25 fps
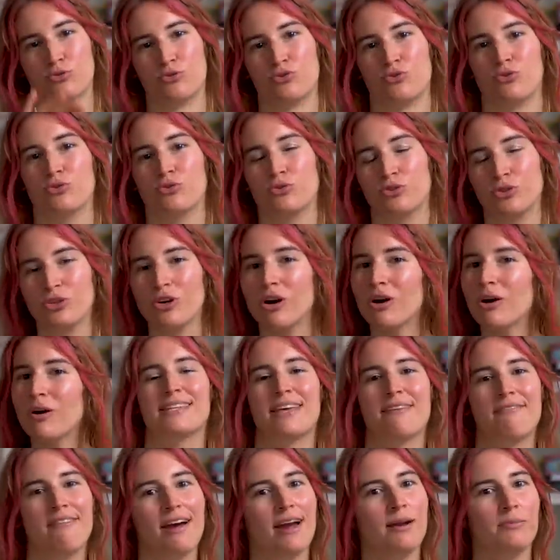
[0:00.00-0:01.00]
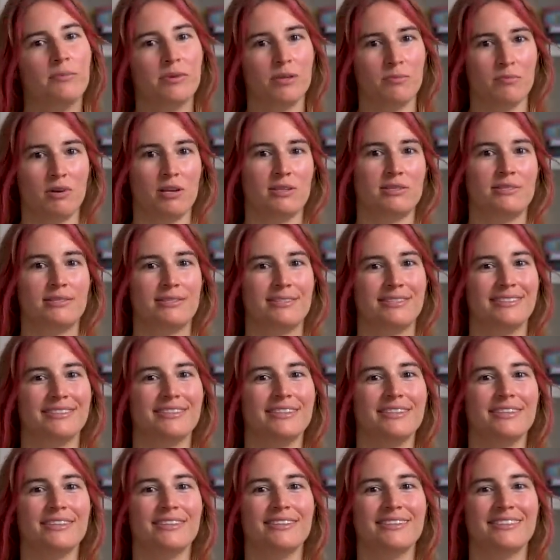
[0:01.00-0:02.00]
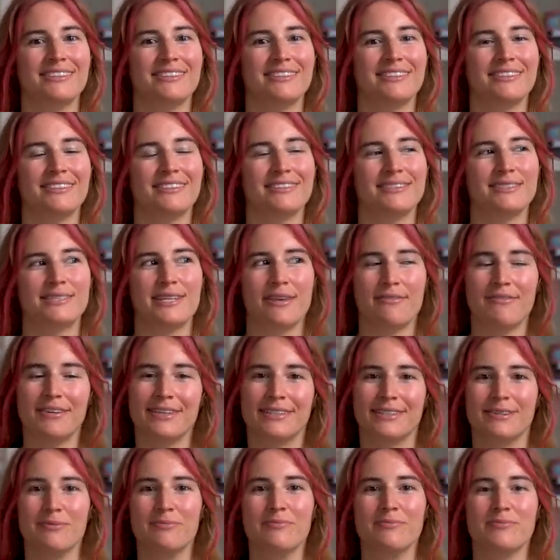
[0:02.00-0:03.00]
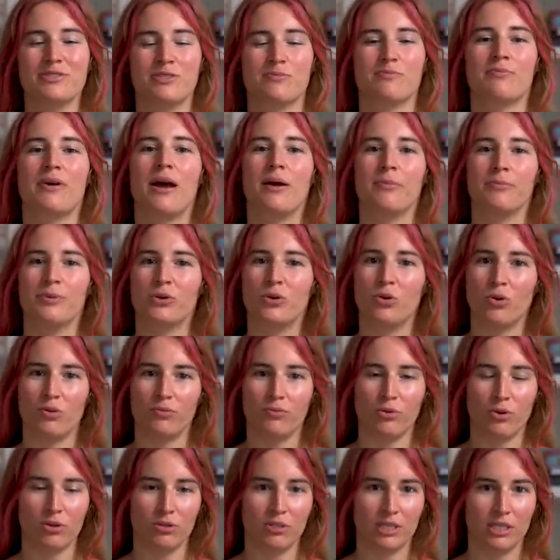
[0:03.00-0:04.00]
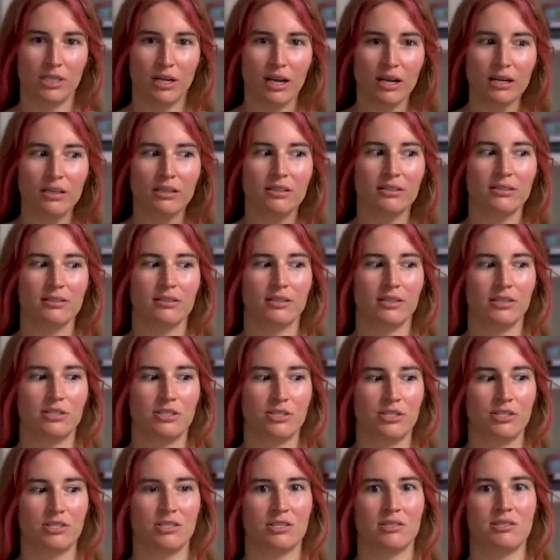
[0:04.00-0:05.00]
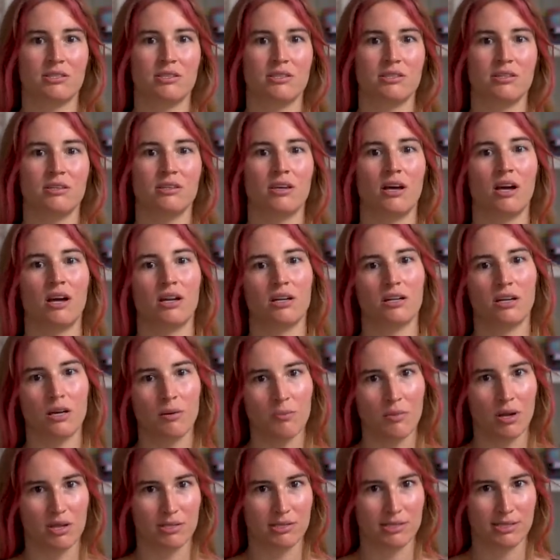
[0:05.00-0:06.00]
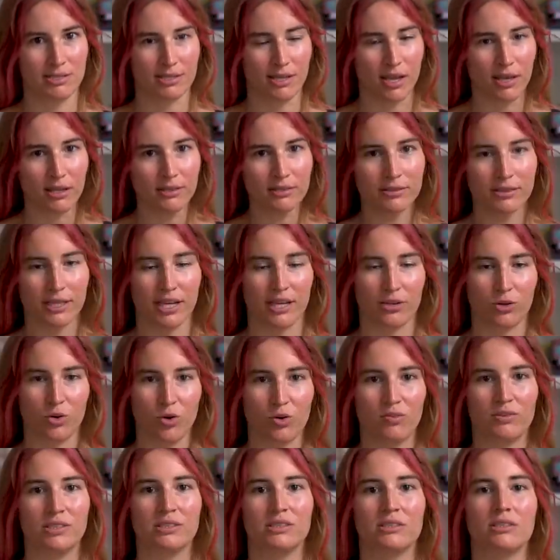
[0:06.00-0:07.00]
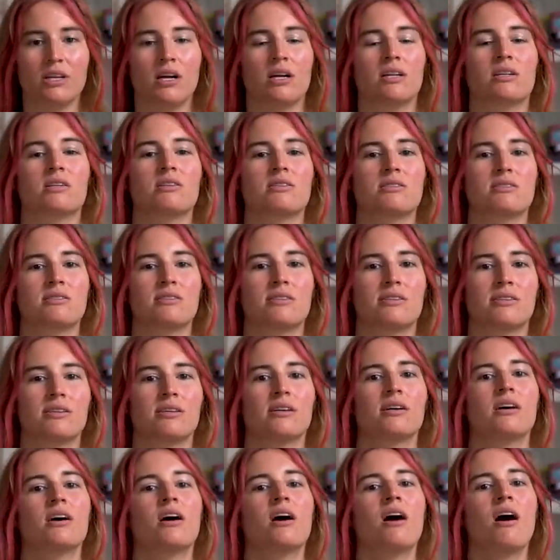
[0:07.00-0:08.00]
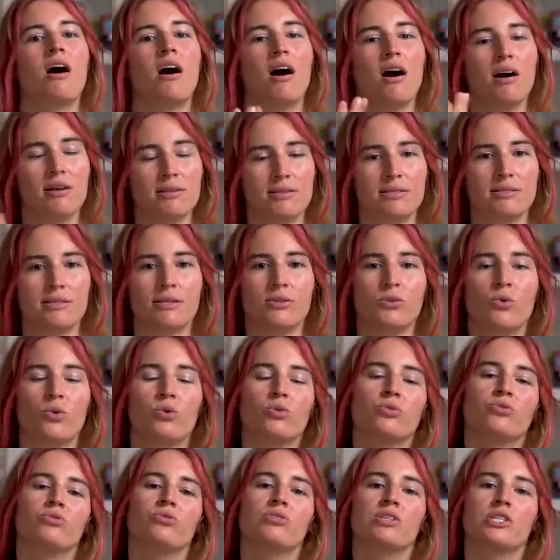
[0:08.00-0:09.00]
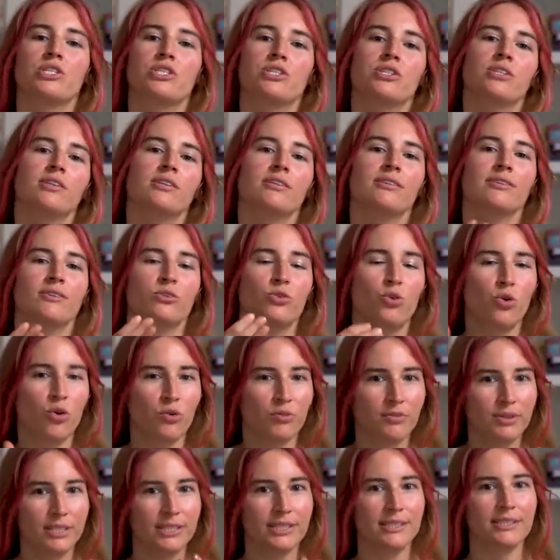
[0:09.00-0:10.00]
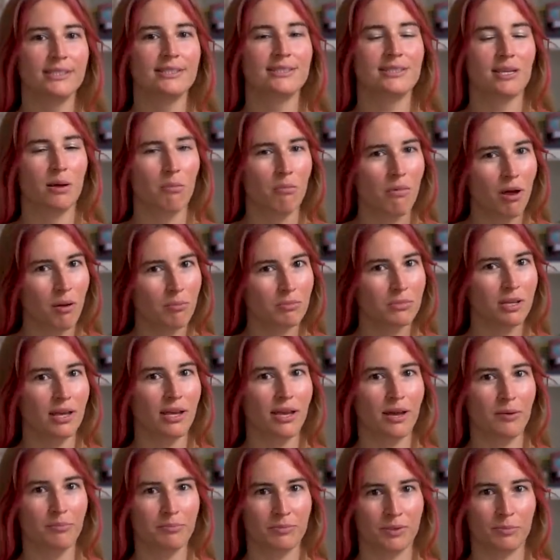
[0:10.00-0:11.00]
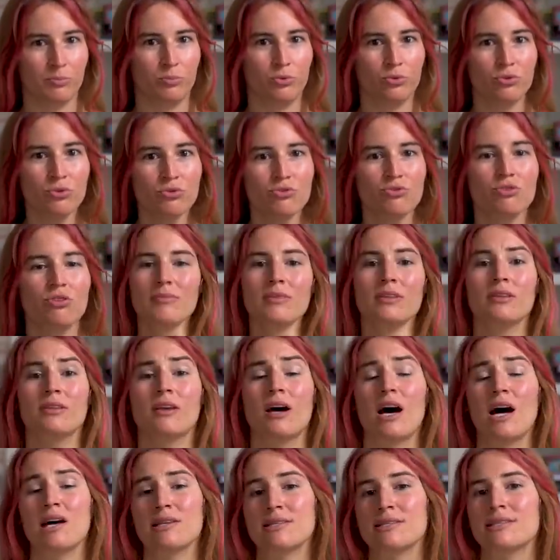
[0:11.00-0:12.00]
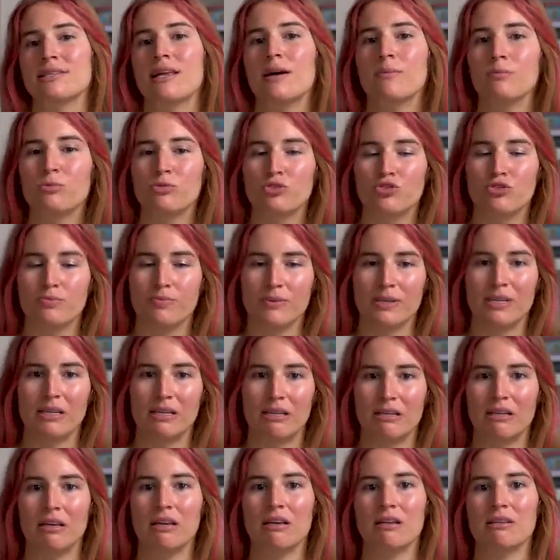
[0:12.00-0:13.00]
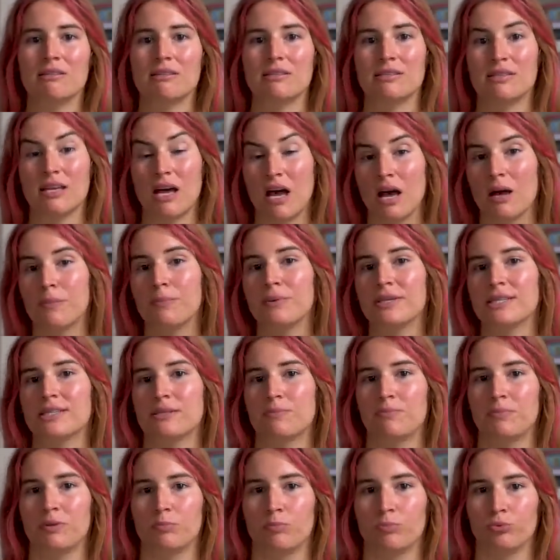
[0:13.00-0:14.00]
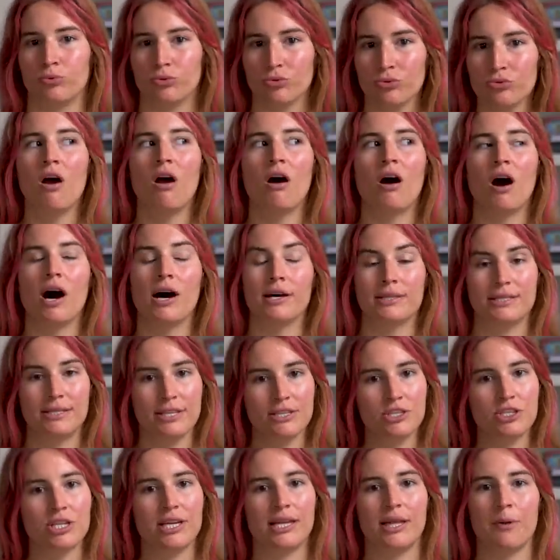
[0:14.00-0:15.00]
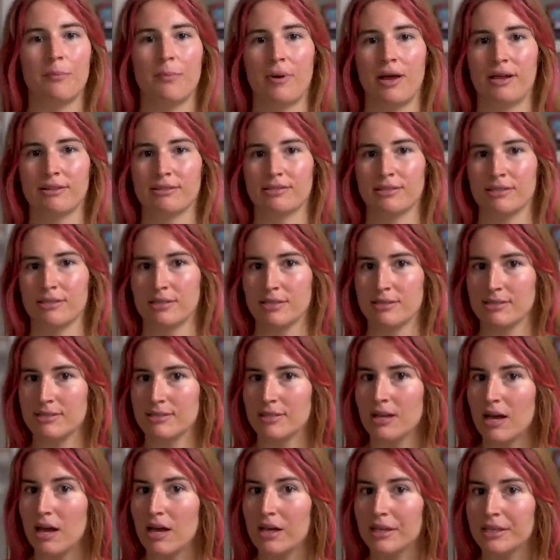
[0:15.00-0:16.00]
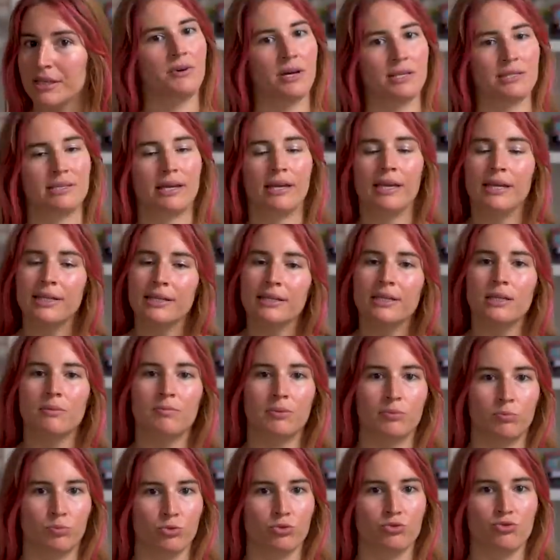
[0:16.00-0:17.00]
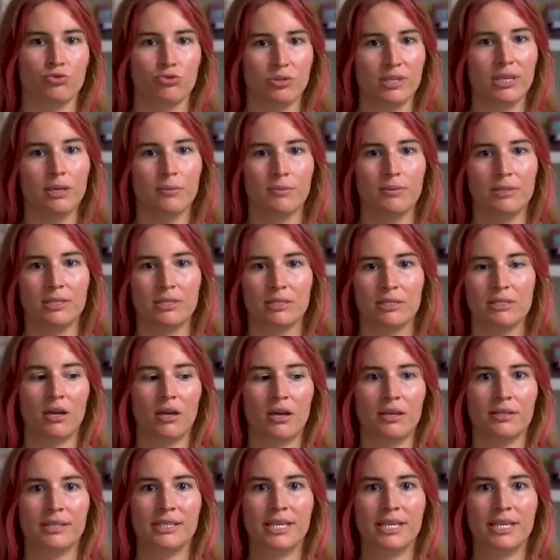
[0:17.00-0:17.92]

burcu oluyor. Sever miyim Aslan'ı? Severim. Şimdi ben bir kova olarak açıkçası arkam Aslan. Yani kovanın arkası Aslan olduğu için kovayı tamamlayan bir burç. Aslan burcu bir kere sabit bir burç. Ateş elementine sahip eril bir burç diyebiliriz.